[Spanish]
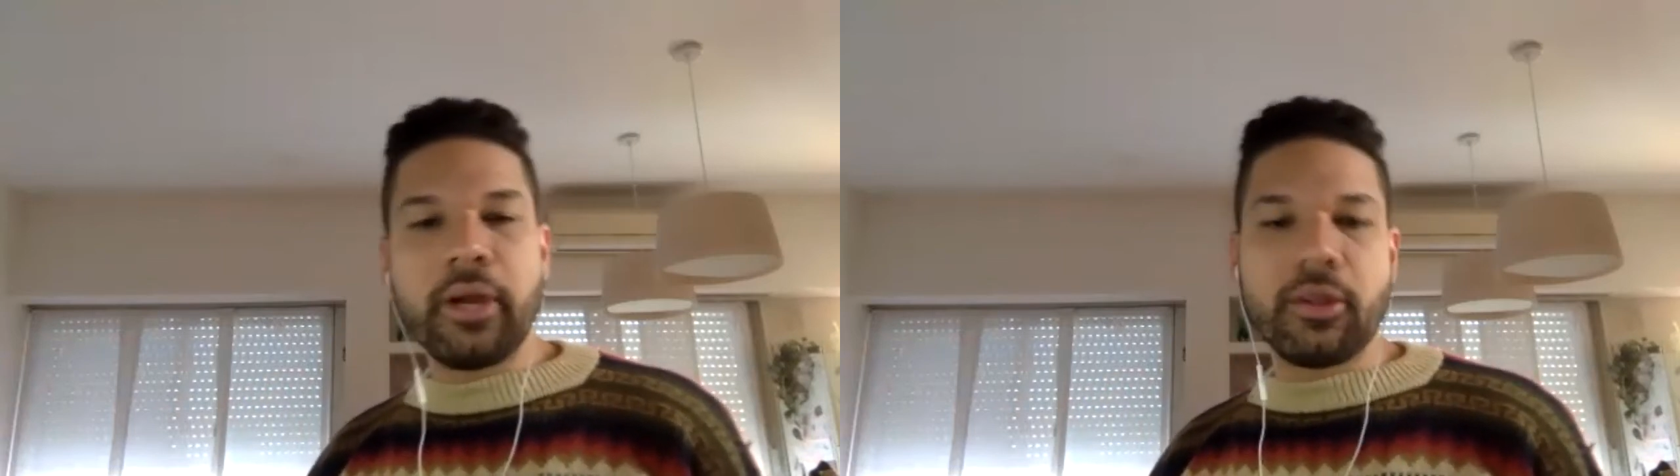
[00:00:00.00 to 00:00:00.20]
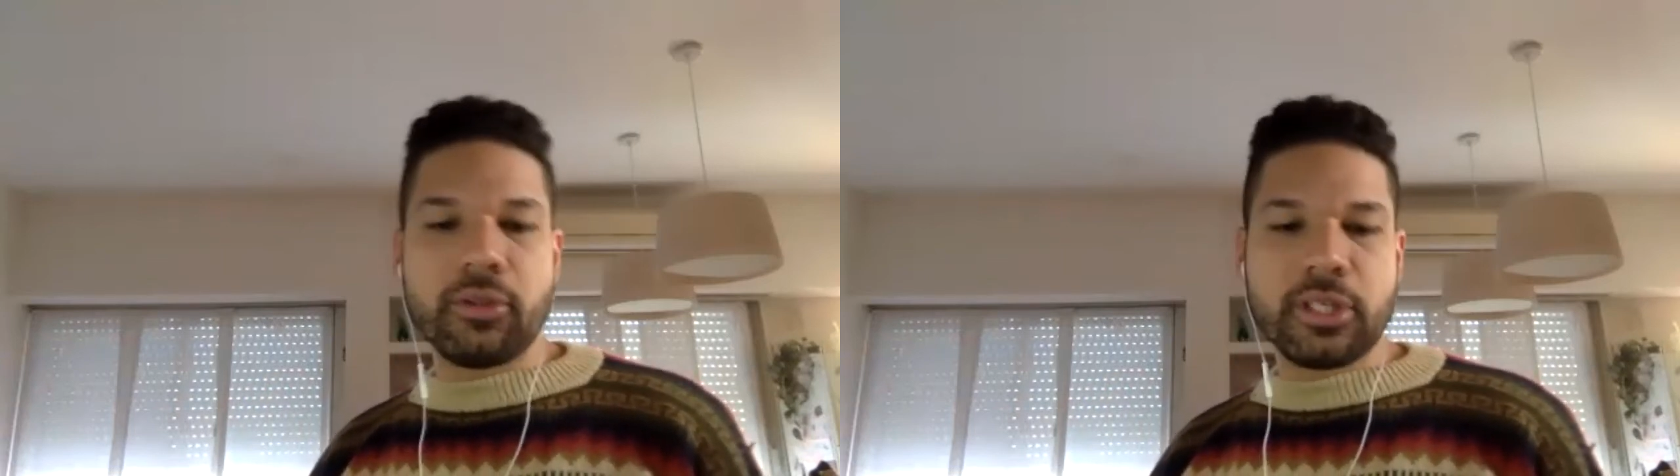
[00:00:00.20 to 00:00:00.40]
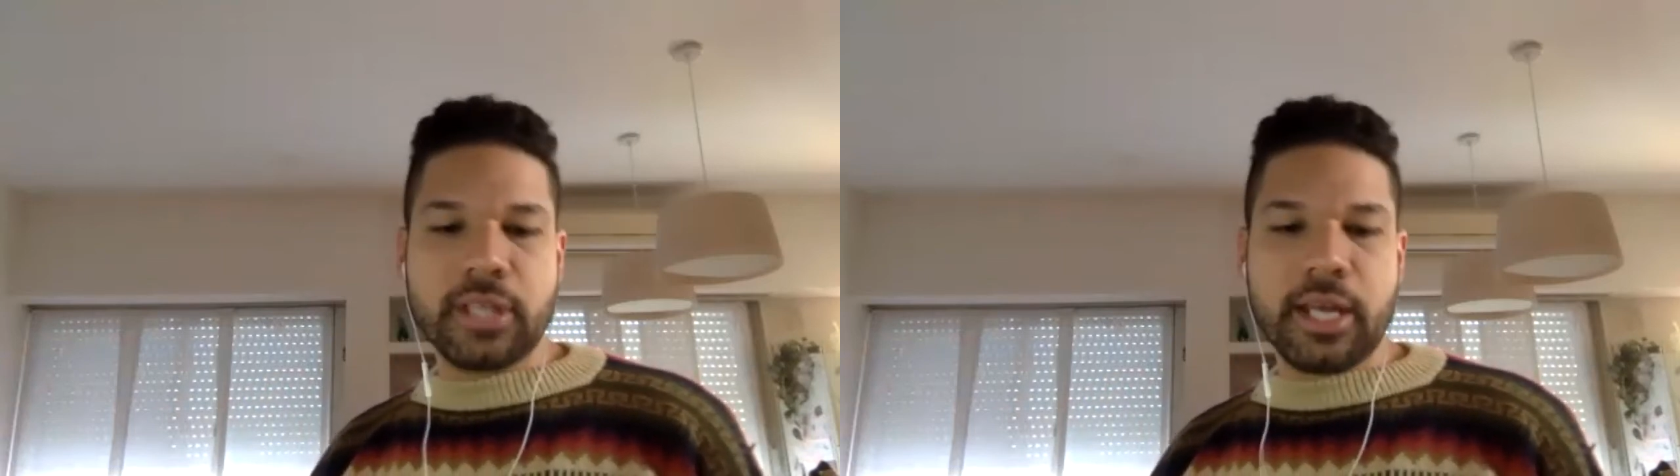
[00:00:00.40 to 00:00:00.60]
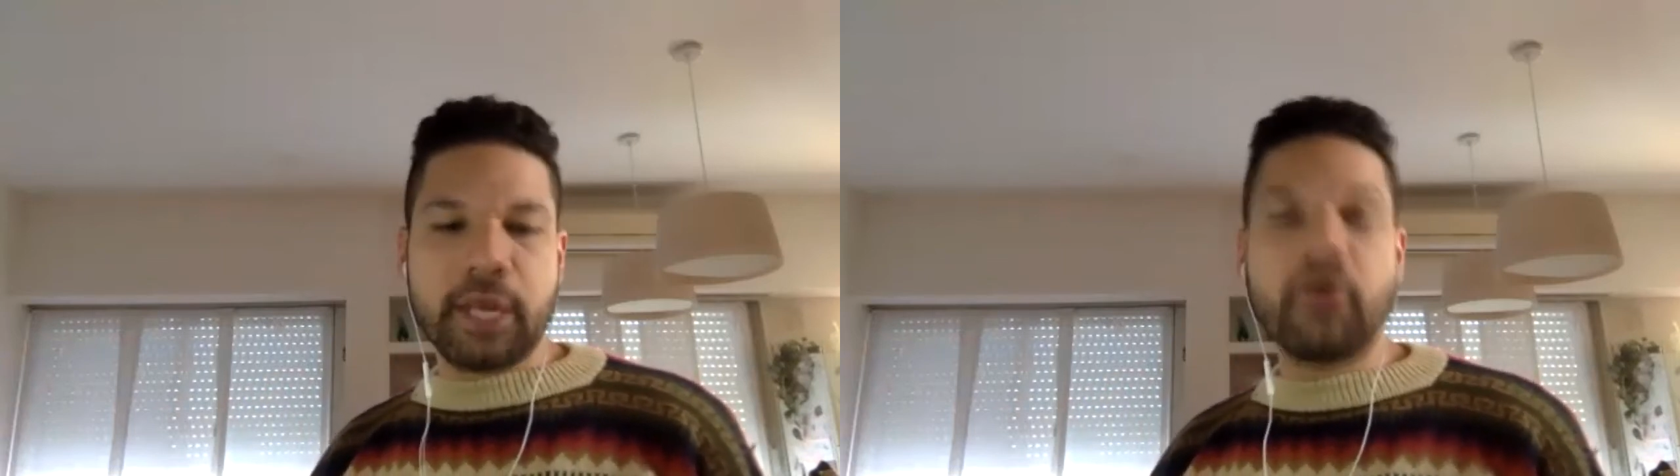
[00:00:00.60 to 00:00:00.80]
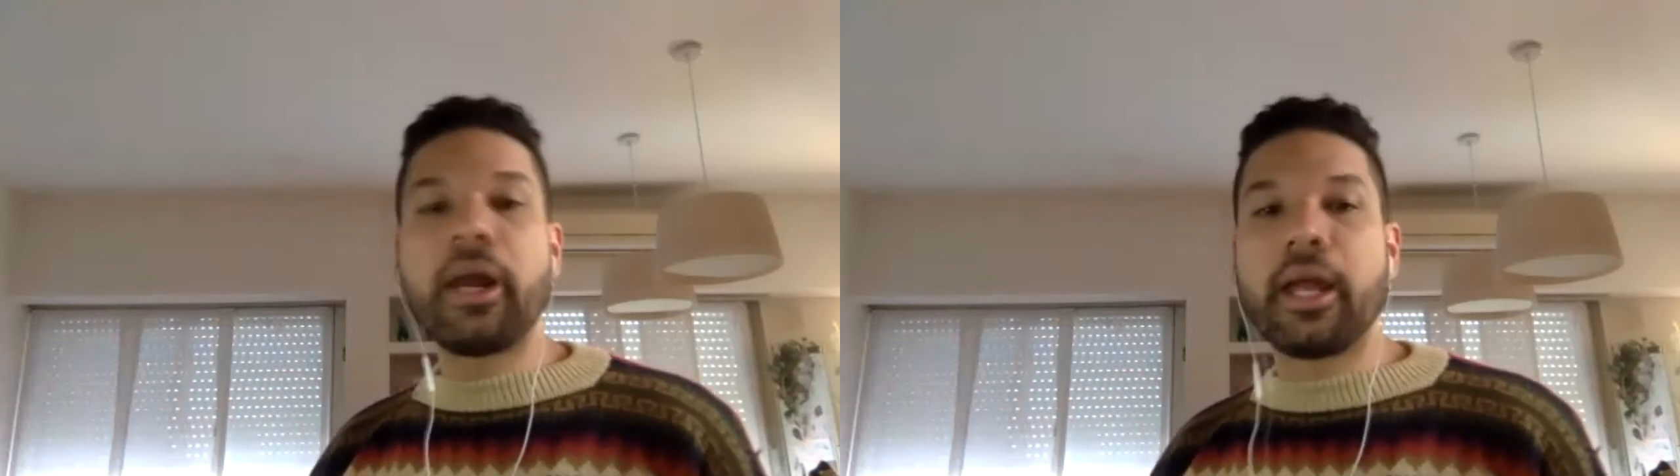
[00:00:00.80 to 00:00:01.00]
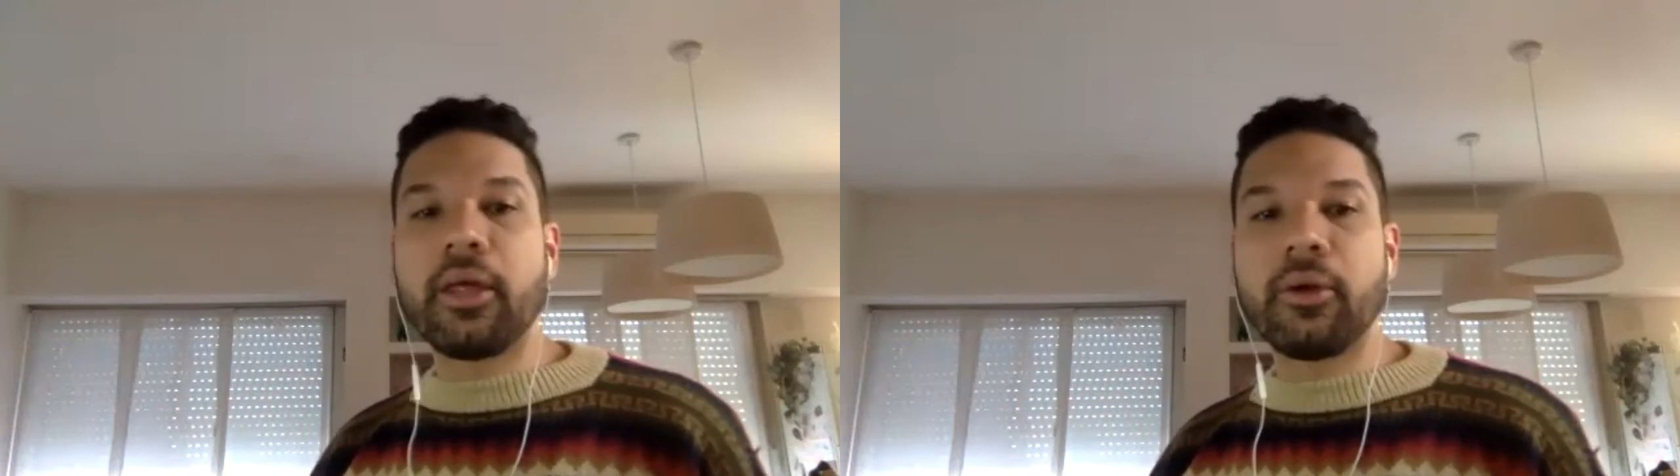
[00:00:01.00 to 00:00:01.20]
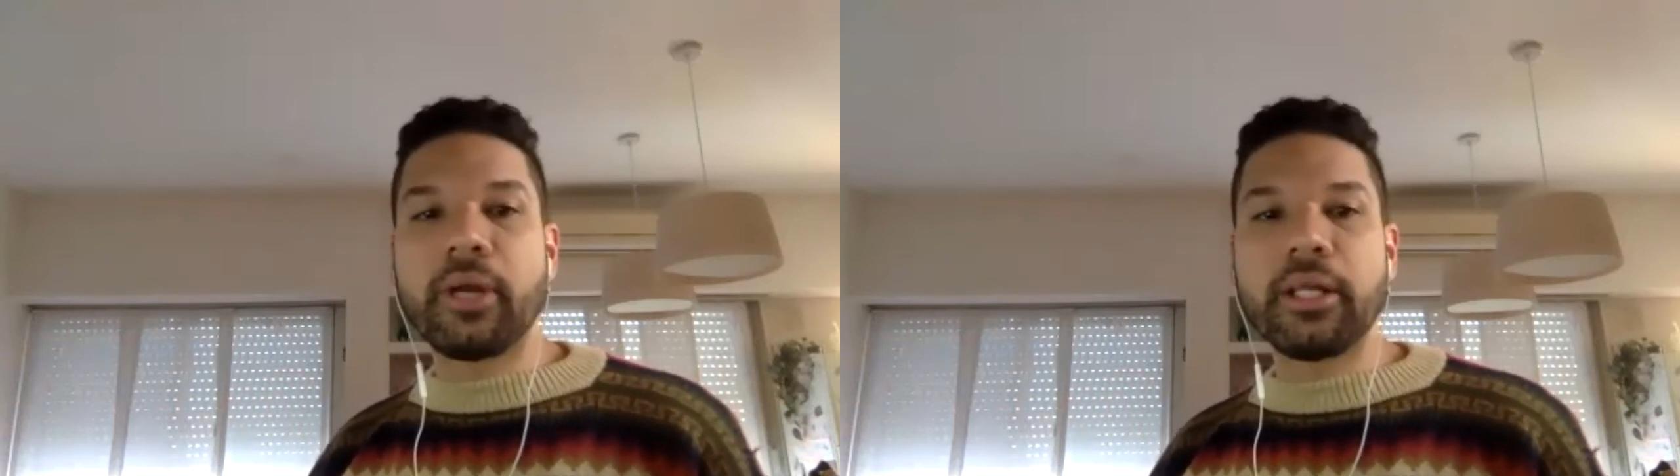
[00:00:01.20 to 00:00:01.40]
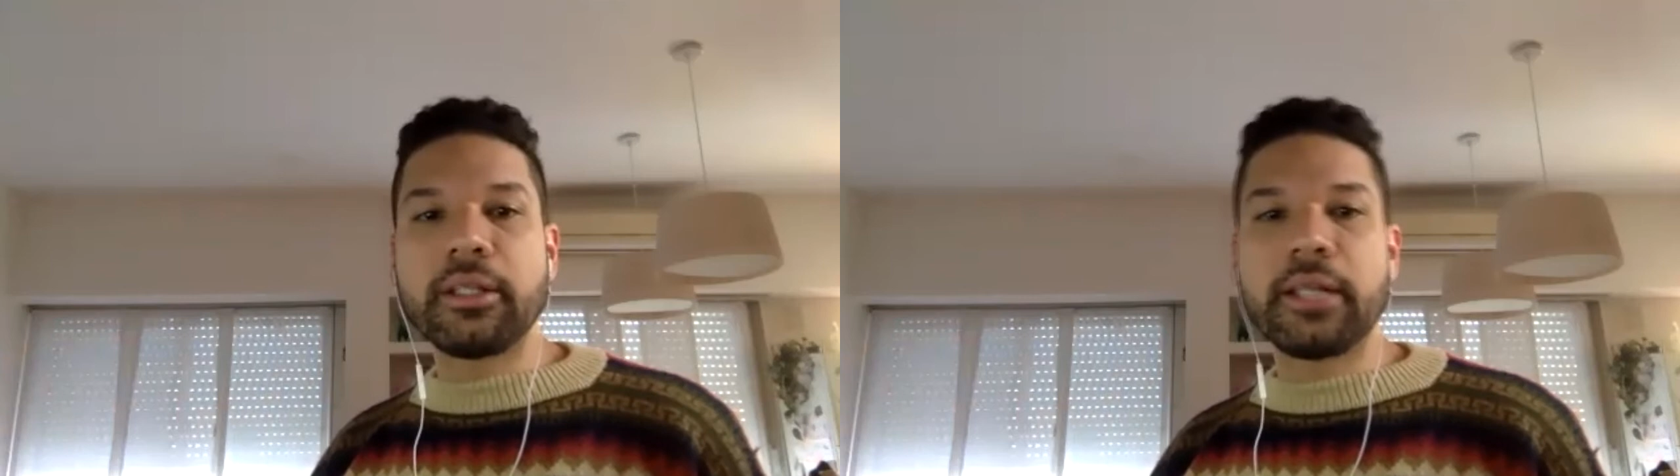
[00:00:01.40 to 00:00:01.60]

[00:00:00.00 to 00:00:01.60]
es donde salen los ganadores